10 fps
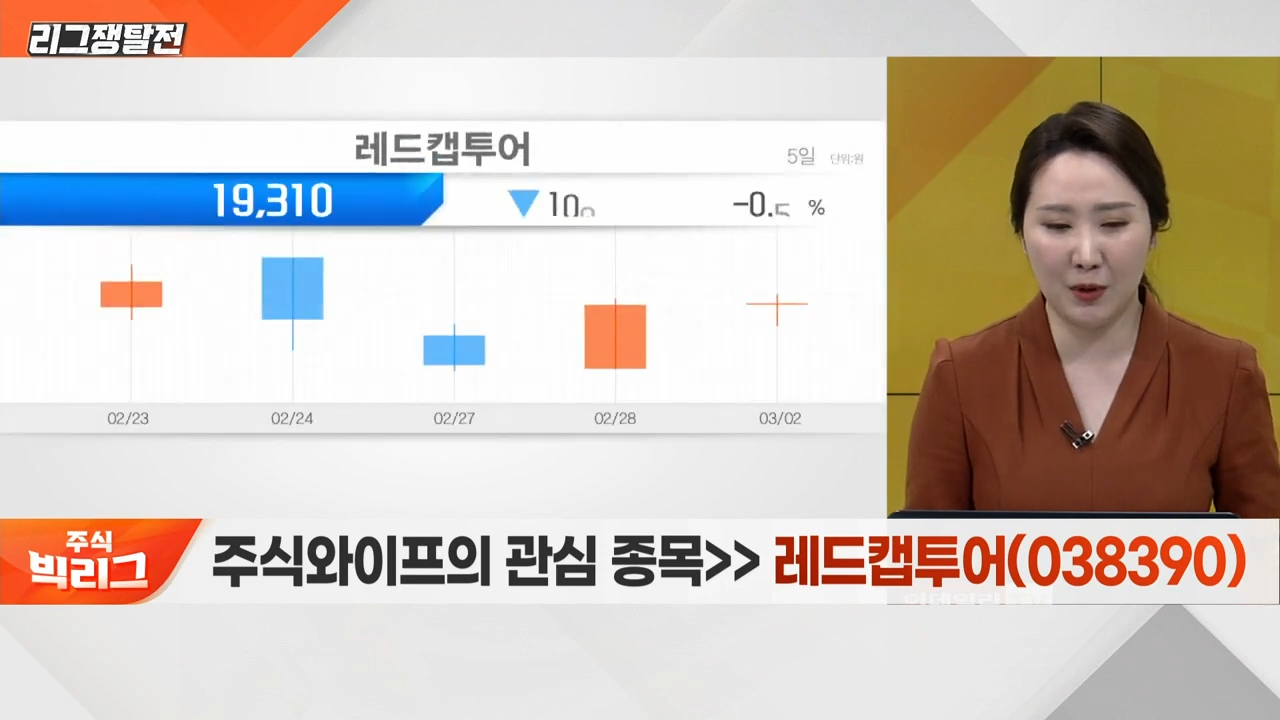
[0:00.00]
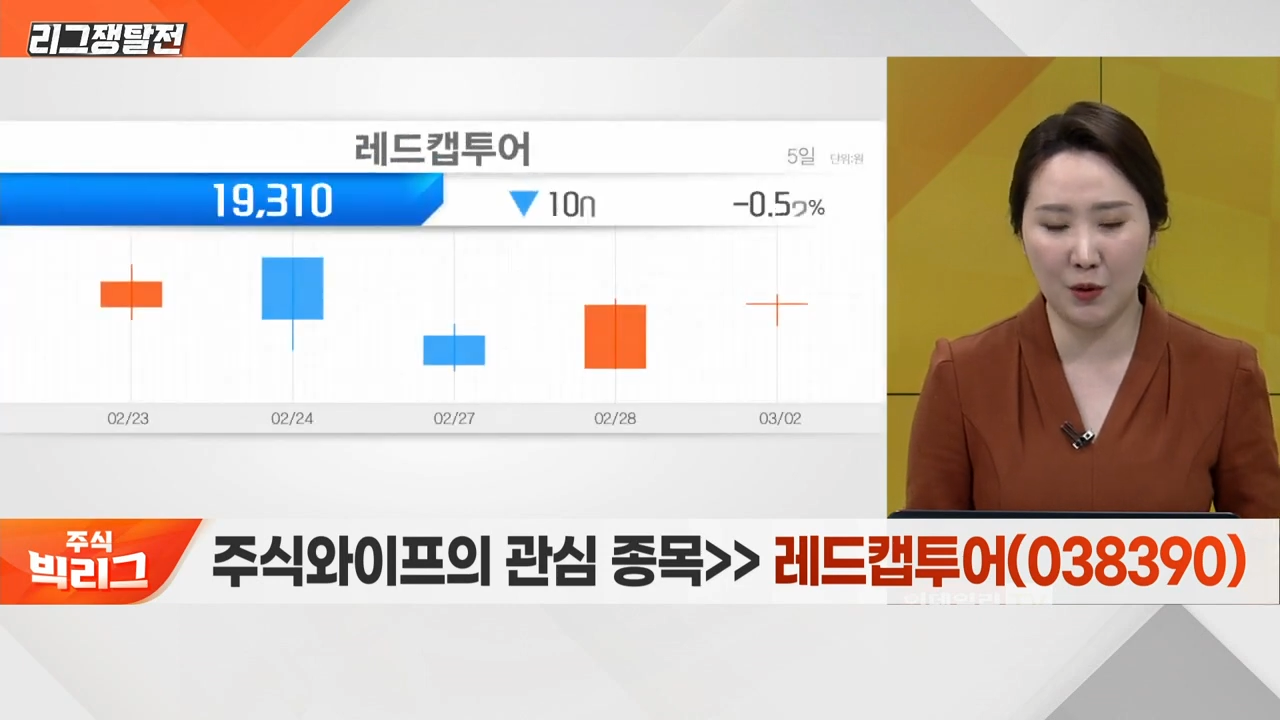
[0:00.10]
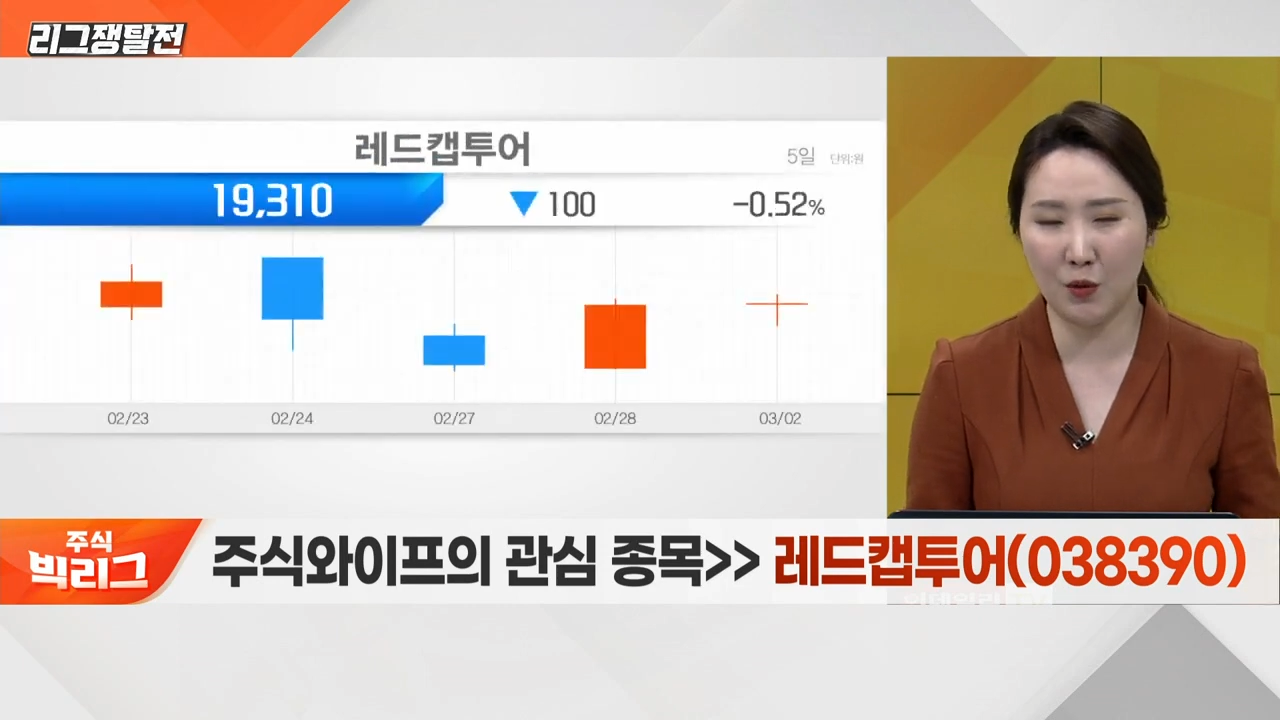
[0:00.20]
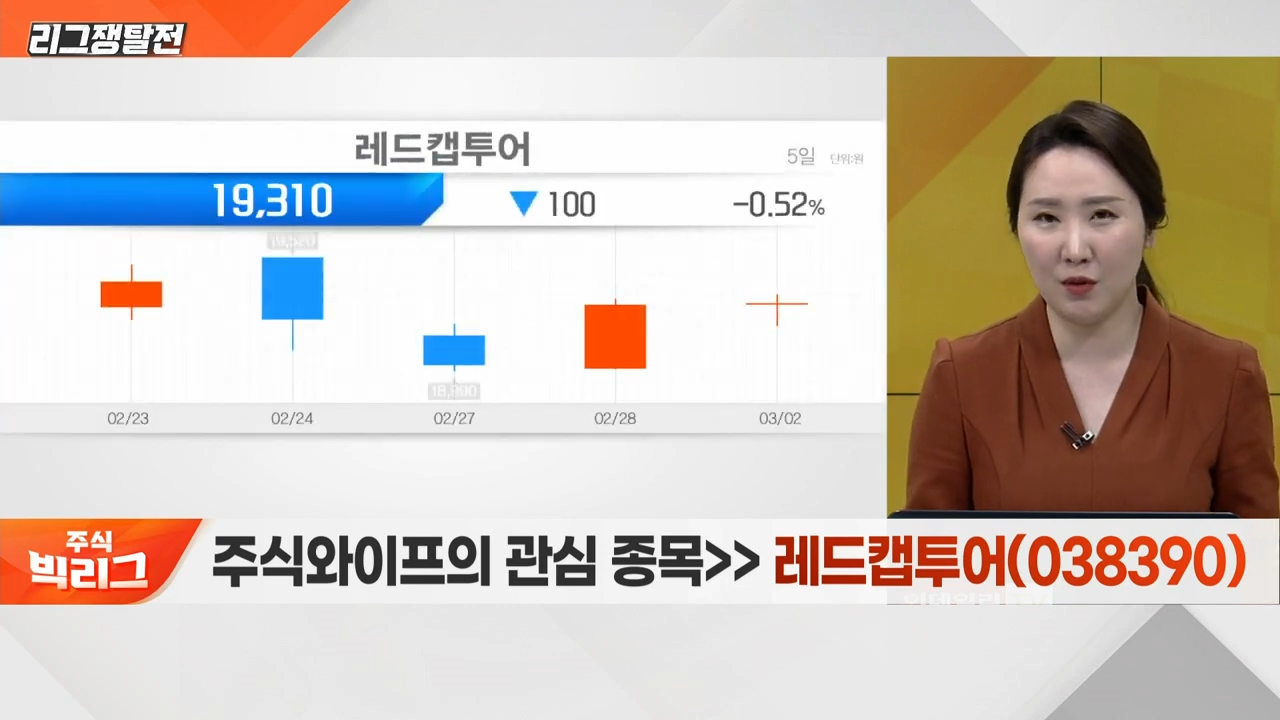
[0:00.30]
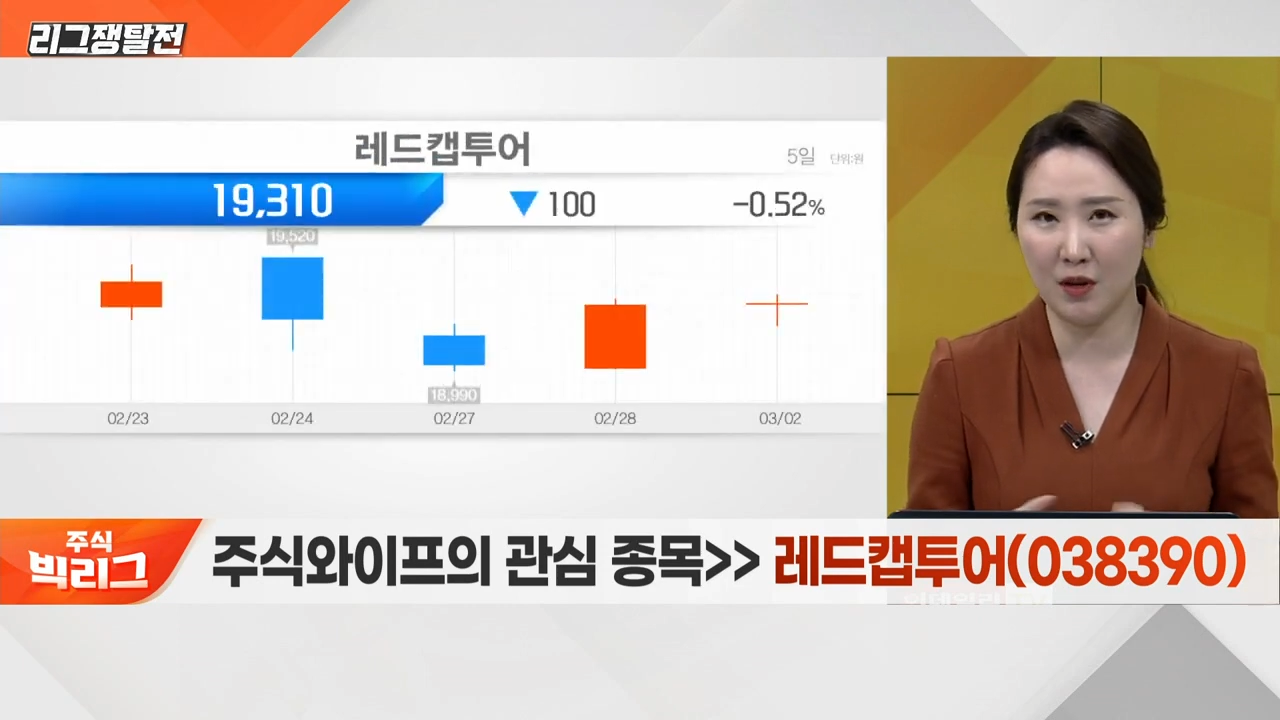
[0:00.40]

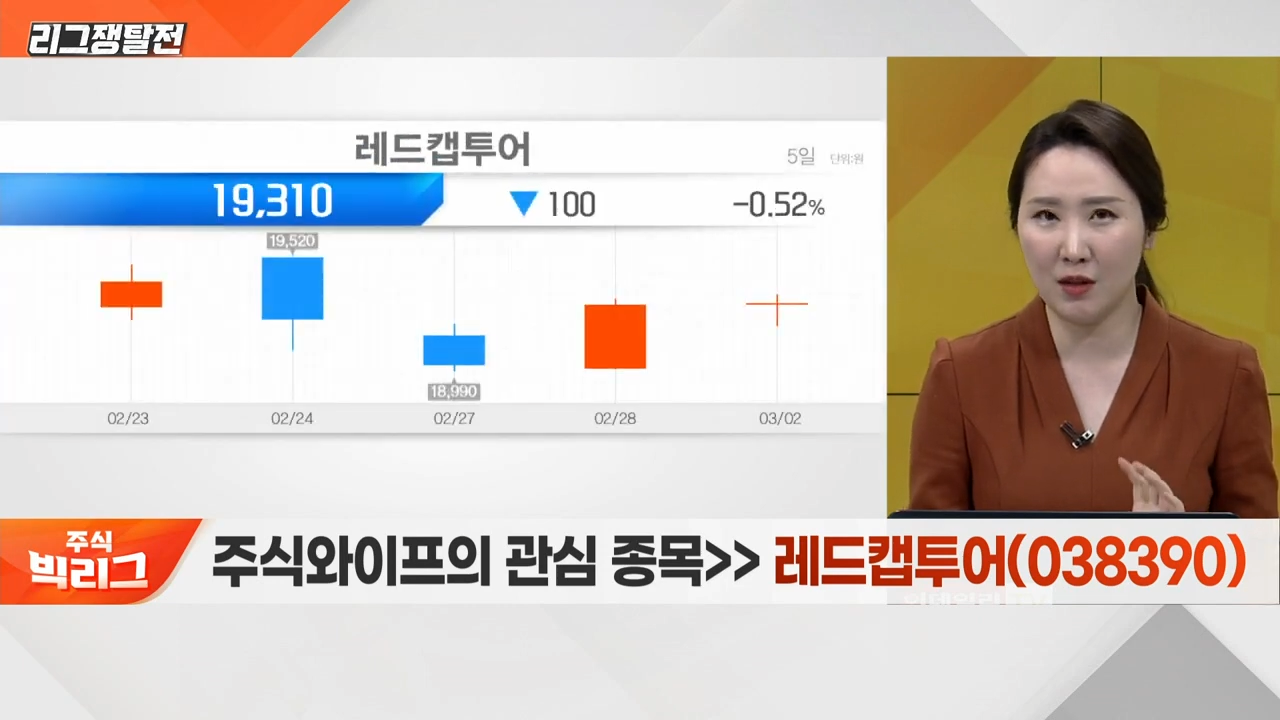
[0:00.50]
비교를